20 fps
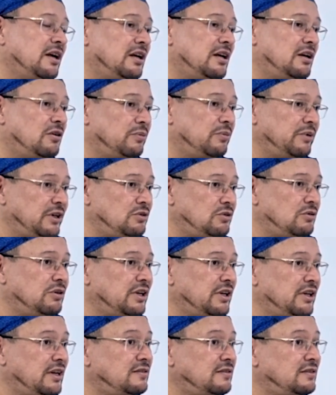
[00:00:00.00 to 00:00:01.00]
el
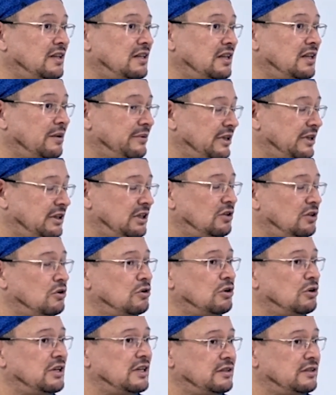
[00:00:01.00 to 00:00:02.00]
obeso que ya está
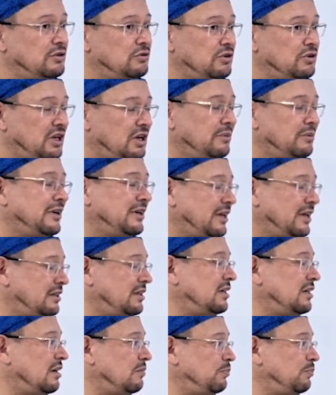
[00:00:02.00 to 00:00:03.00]
diabético con la cirugía
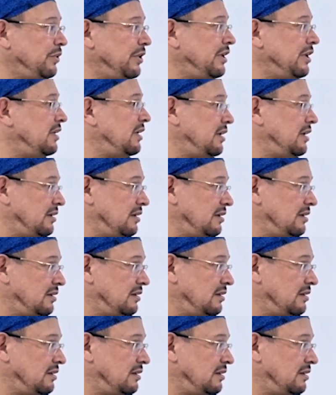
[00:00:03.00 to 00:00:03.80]
bariátrica puede